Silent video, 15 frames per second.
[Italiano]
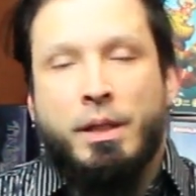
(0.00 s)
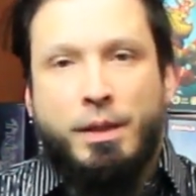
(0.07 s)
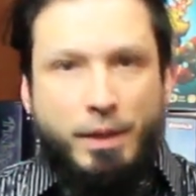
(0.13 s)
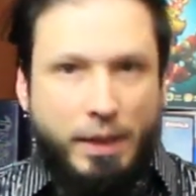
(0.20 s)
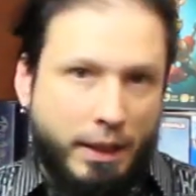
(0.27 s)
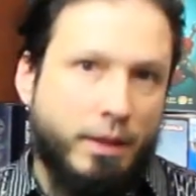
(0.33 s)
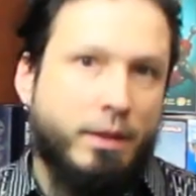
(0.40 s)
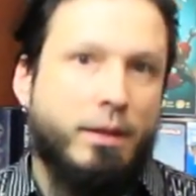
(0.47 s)

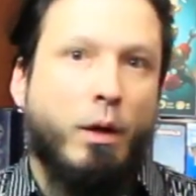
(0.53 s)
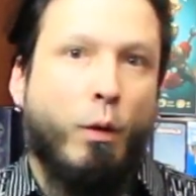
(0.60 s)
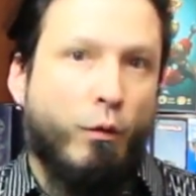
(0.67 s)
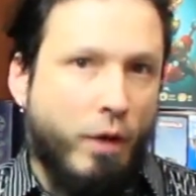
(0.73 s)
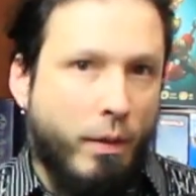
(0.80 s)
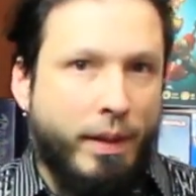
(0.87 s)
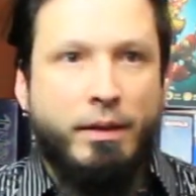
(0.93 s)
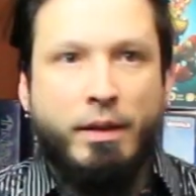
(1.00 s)
senza
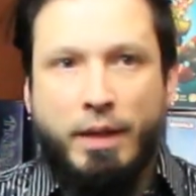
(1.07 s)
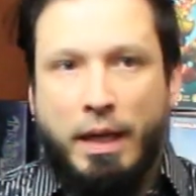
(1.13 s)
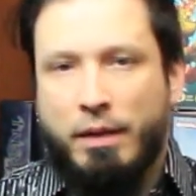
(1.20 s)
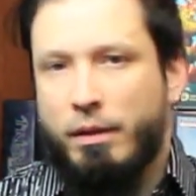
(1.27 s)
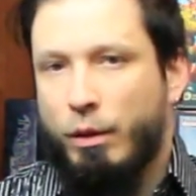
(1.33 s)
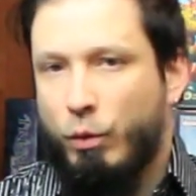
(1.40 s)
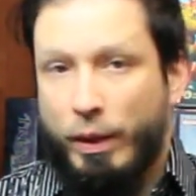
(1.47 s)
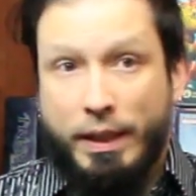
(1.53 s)
ovviamente
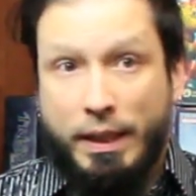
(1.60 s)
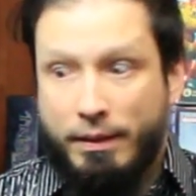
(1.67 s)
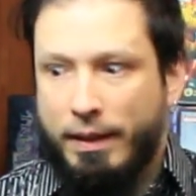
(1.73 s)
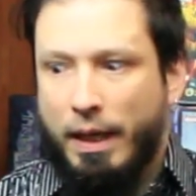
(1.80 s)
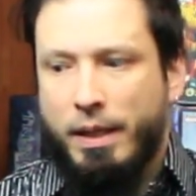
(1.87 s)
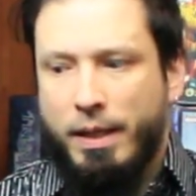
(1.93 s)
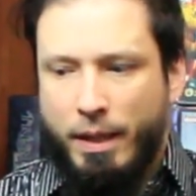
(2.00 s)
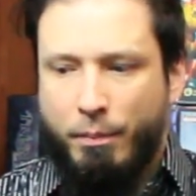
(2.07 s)
darti quei
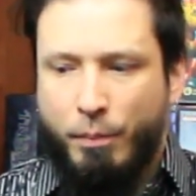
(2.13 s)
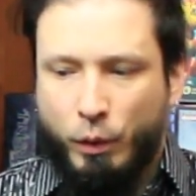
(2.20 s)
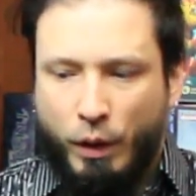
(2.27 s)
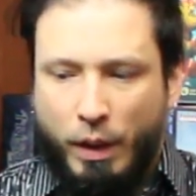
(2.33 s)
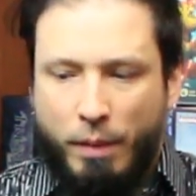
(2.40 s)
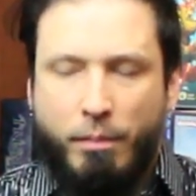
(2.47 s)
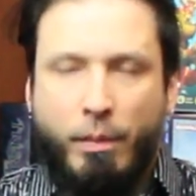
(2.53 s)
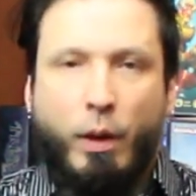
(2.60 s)
dettagli che
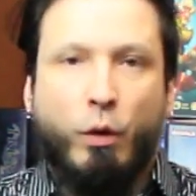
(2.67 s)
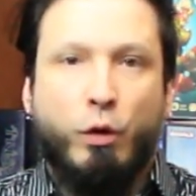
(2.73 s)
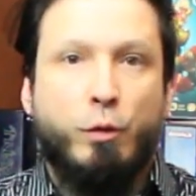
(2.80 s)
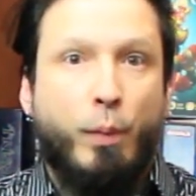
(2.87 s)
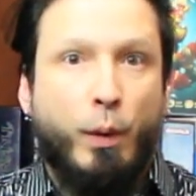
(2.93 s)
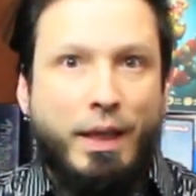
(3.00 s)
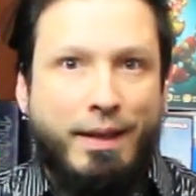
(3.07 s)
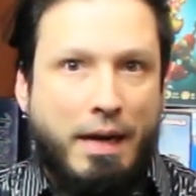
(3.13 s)
potrebbero
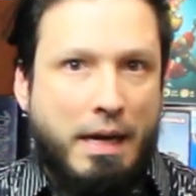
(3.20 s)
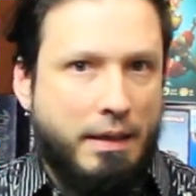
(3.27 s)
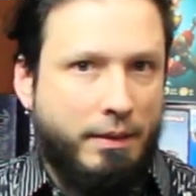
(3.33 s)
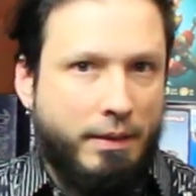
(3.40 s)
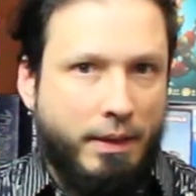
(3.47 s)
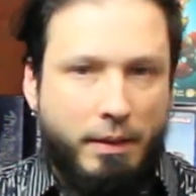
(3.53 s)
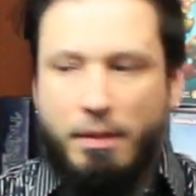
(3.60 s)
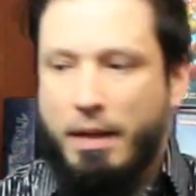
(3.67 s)

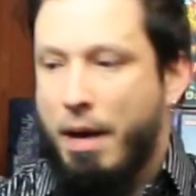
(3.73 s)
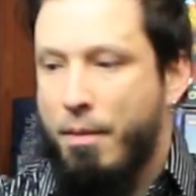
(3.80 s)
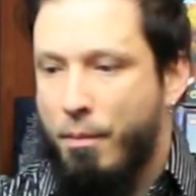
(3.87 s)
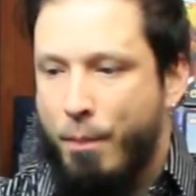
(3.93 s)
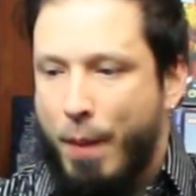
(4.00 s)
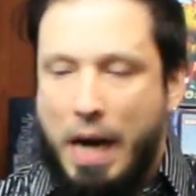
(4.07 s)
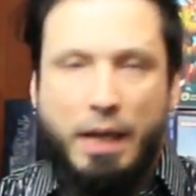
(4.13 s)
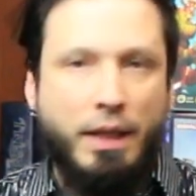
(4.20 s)
spoilerarti
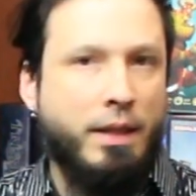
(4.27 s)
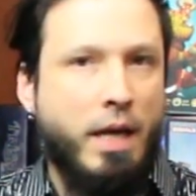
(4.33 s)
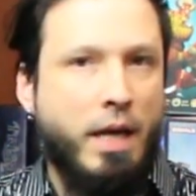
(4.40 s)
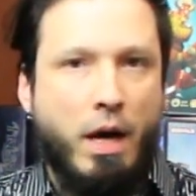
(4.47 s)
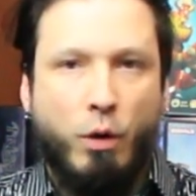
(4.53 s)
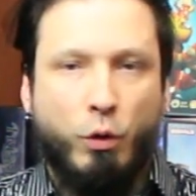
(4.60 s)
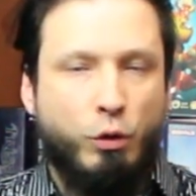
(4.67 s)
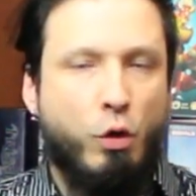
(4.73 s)

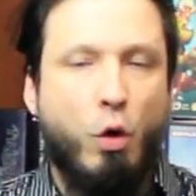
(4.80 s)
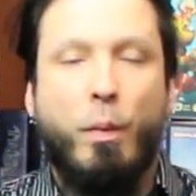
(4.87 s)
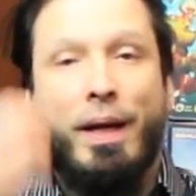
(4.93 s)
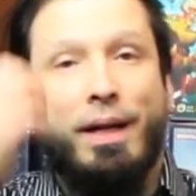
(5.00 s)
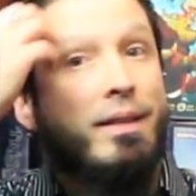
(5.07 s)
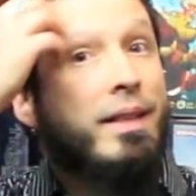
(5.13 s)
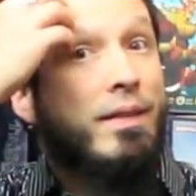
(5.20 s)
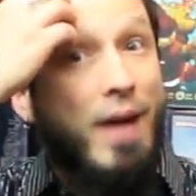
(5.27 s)
campagna o
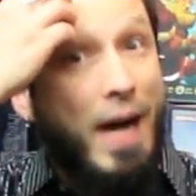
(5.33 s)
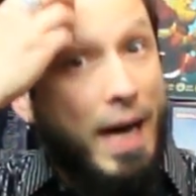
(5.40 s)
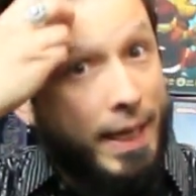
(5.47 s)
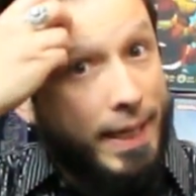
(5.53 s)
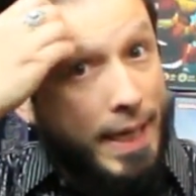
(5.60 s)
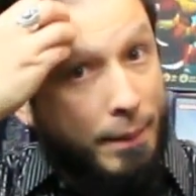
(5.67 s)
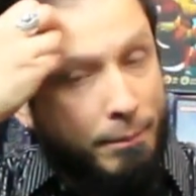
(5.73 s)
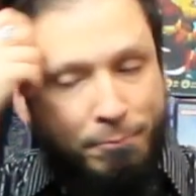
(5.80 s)
scoperte
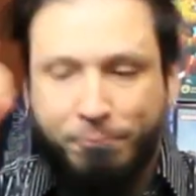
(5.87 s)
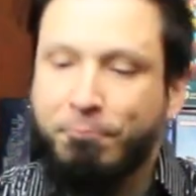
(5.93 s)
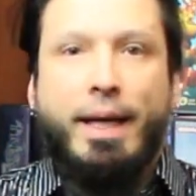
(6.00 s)
varie.